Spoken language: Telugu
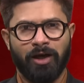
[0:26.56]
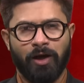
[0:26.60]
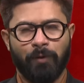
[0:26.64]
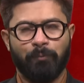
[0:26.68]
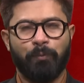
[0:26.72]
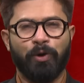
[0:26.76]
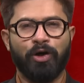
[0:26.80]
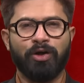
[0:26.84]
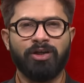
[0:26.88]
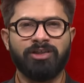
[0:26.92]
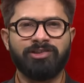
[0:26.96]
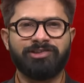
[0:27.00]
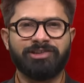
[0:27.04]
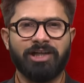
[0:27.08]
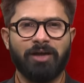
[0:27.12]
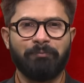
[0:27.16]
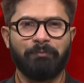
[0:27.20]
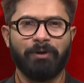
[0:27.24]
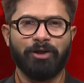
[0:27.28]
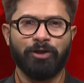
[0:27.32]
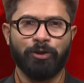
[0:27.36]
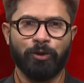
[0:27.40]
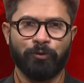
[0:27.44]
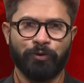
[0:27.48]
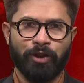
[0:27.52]
పోలీసులపై
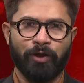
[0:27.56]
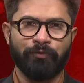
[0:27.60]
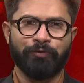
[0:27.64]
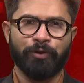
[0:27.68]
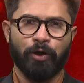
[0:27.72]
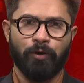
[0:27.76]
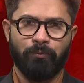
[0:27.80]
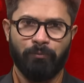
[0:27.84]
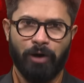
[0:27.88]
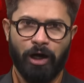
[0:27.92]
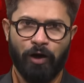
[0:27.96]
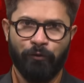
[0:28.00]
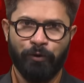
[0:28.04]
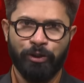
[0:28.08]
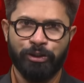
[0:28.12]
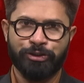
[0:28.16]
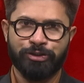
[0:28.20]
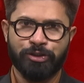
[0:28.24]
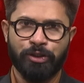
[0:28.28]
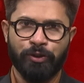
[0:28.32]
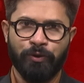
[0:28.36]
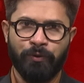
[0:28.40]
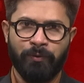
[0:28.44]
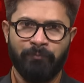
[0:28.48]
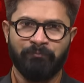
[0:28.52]
యుద్ధంతో
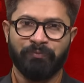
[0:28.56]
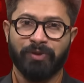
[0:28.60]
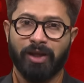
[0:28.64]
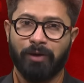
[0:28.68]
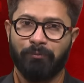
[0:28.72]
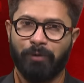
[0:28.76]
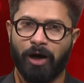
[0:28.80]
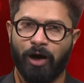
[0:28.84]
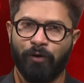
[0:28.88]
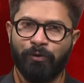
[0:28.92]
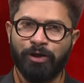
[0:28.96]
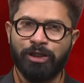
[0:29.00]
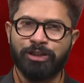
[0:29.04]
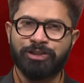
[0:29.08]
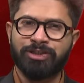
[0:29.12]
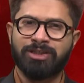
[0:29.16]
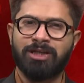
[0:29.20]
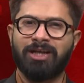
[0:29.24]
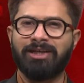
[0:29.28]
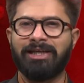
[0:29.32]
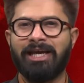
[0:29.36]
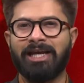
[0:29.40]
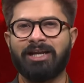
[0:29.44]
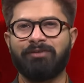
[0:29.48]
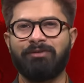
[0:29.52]
మావోయిస్టులు మావోయిస్టుల
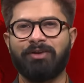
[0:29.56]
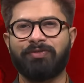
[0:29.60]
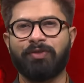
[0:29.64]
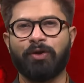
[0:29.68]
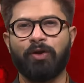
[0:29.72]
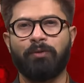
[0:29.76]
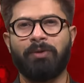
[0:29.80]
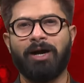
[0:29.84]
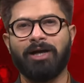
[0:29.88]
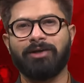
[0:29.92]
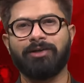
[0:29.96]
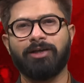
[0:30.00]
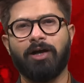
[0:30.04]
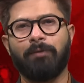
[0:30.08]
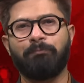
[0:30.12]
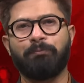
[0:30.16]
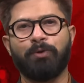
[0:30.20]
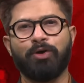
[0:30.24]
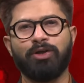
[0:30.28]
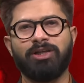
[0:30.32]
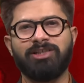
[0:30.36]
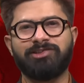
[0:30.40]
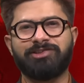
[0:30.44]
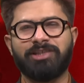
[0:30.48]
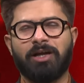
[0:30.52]
ఏరవేతలో భాగంగా
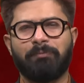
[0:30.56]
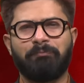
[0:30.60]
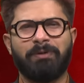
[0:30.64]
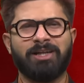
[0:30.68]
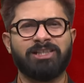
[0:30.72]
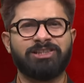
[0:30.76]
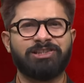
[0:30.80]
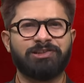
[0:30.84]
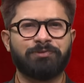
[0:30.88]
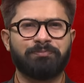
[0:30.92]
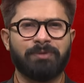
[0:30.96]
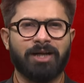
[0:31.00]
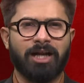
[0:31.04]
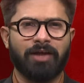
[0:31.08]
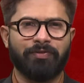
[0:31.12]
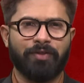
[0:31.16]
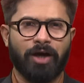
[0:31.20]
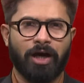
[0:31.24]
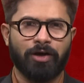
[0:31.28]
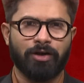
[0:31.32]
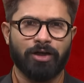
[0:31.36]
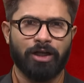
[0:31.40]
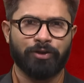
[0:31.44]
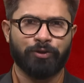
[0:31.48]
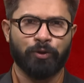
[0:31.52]
పోలీసుల పరస్పర
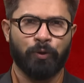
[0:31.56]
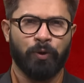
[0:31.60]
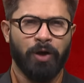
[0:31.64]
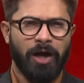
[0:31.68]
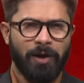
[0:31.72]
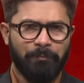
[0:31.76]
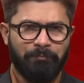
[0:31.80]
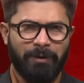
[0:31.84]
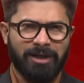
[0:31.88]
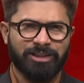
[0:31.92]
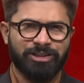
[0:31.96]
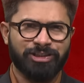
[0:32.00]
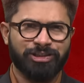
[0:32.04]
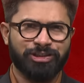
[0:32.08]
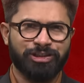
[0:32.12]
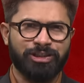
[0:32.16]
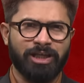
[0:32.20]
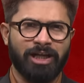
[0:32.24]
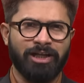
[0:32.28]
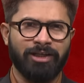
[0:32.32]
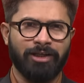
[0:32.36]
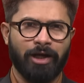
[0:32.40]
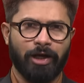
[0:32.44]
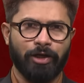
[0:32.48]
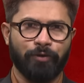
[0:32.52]
దాడులతో
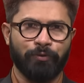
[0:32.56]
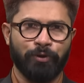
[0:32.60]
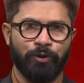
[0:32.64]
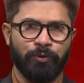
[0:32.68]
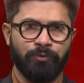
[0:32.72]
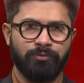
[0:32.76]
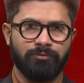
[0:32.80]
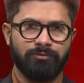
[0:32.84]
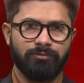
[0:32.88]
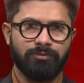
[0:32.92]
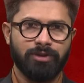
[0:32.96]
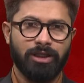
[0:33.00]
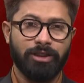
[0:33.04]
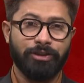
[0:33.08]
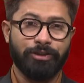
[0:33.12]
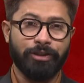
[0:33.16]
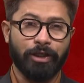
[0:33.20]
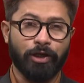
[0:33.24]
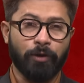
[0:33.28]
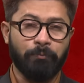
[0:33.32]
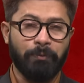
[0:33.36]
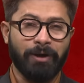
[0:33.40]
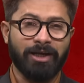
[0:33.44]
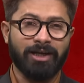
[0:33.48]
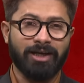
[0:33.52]
పచ్చని అడవులు
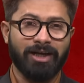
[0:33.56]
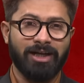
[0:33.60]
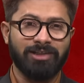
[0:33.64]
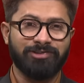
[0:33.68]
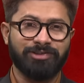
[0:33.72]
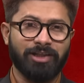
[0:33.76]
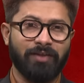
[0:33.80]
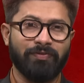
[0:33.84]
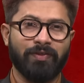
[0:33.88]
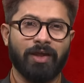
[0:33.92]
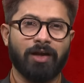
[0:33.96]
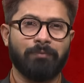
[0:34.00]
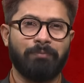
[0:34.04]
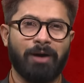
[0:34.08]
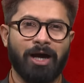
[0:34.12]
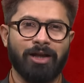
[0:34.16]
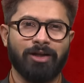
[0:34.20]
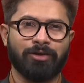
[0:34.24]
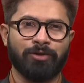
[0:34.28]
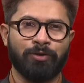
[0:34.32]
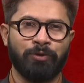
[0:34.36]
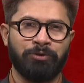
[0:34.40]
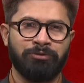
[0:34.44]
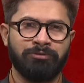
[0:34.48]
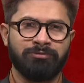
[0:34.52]
ఎరుపెక్కిన
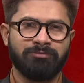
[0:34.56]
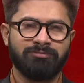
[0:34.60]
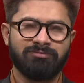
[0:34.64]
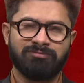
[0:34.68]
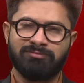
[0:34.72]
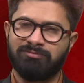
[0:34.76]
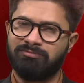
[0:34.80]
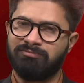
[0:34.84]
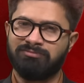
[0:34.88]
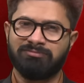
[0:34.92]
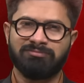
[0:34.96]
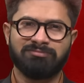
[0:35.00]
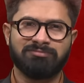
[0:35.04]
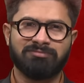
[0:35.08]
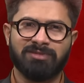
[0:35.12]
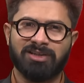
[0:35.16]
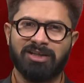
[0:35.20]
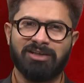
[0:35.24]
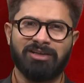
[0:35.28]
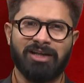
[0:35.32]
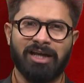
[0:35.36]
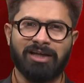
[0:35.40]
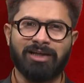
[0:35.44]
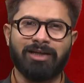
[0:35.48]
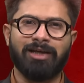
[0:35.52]
సందర్భాలకు
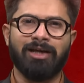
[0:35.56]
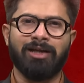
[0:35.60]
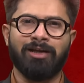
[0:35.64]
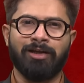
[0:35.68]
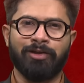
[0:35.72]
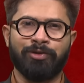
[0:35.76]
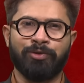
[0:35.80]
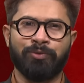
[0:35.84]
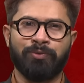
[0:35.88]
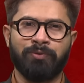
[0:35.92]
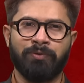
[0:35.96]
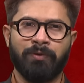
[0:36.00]
లెక్కే లేదు